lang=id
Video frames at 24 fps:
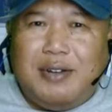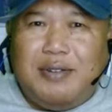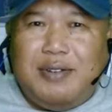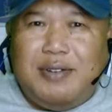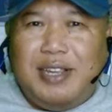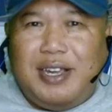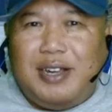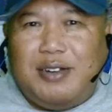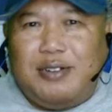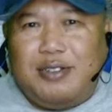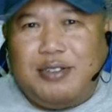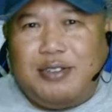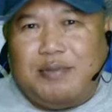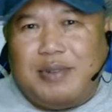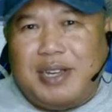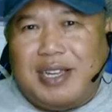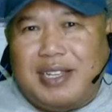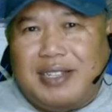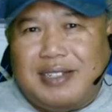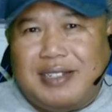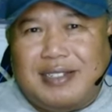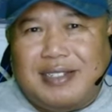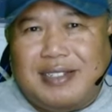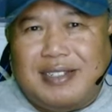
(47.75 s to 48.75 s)
Rudi
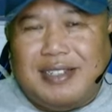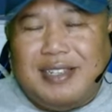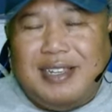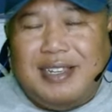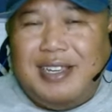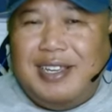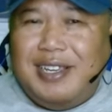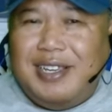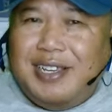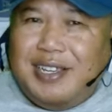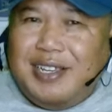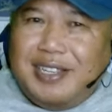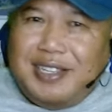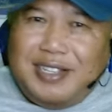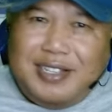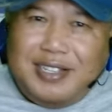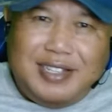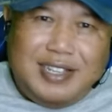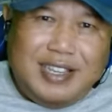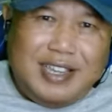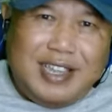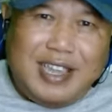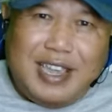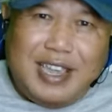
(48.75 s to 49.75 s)
Agusman
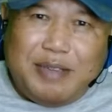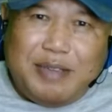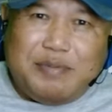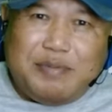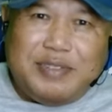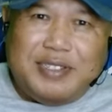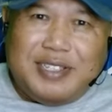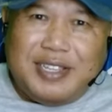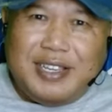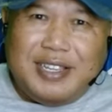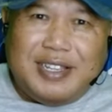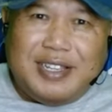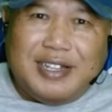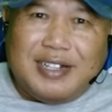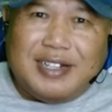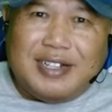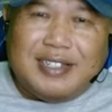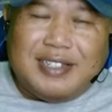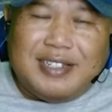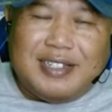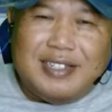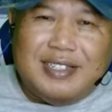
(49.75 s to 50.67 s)
di Gate Channel.